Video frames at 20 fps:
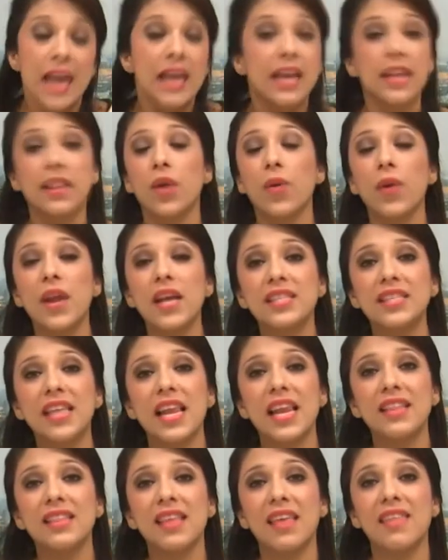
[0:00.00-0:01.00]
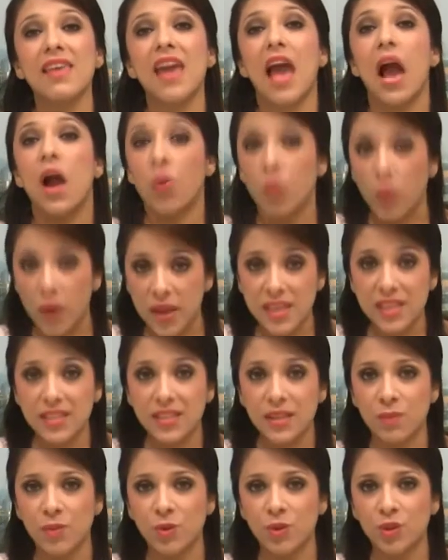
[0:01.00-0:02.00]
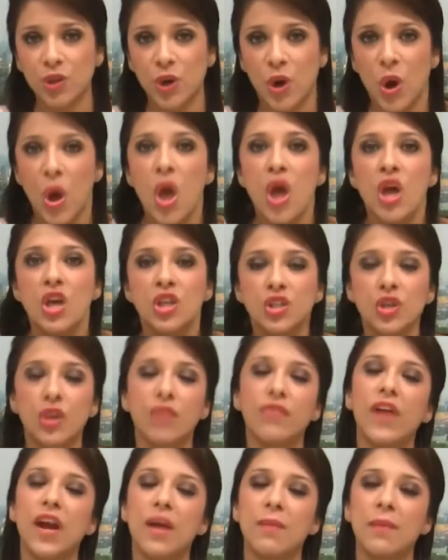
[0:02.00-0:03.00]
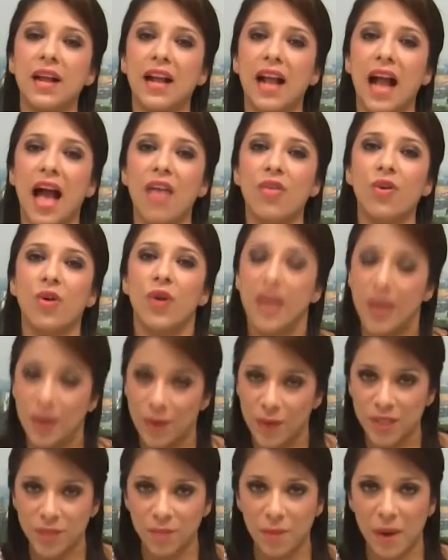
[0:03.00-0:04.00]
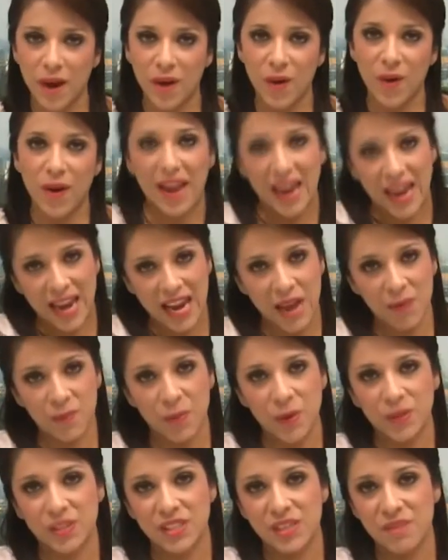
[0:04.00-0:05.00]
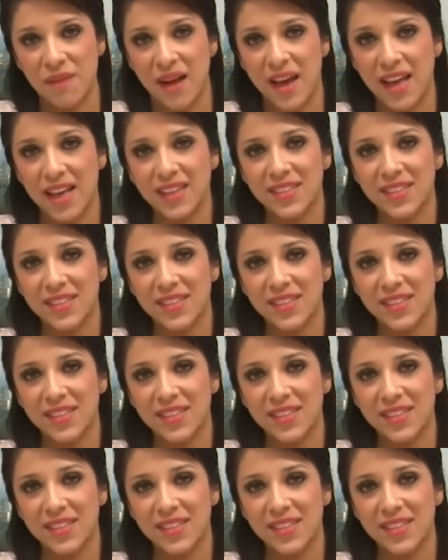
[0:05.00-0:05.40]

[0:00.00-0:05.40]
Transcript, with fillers: Que tenga un excelente día. Cuídese mucho. Soy para Mercado y lo espero en la próxima.